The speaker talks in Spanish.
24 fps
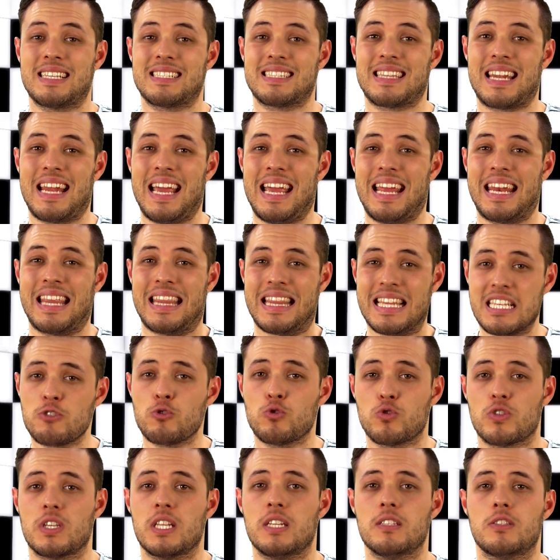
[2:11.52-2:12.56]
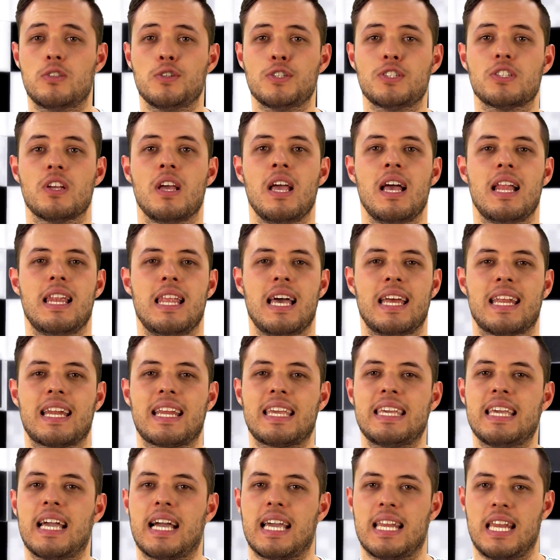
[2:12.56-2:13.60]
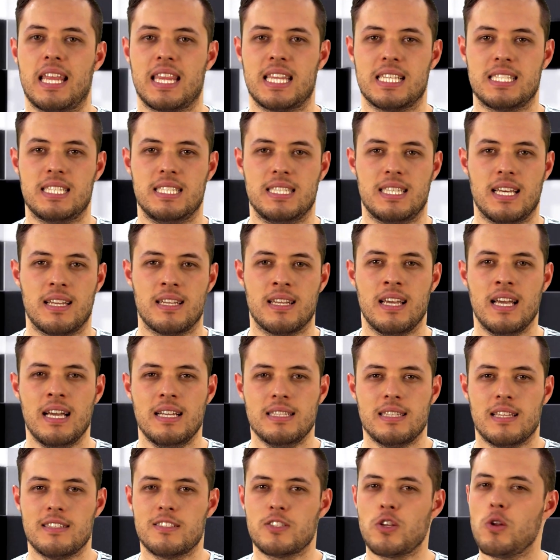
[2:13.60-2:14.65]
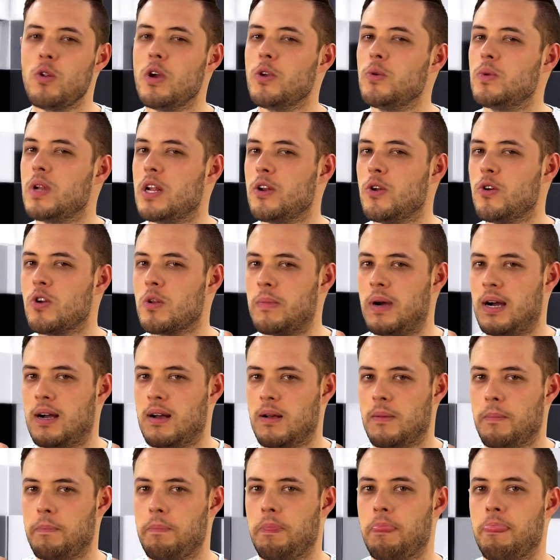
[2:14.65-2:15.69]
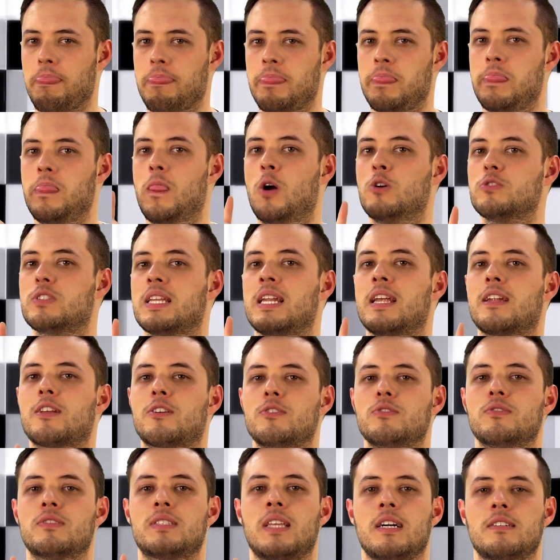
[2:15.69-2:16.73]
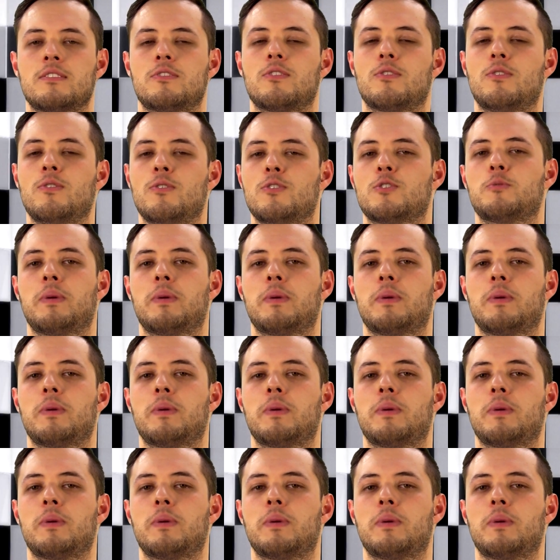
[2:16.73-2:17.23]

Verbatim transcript: extraer de sus gritos la energía que necesitan. Tan solo hay una norma, no tener contacto con los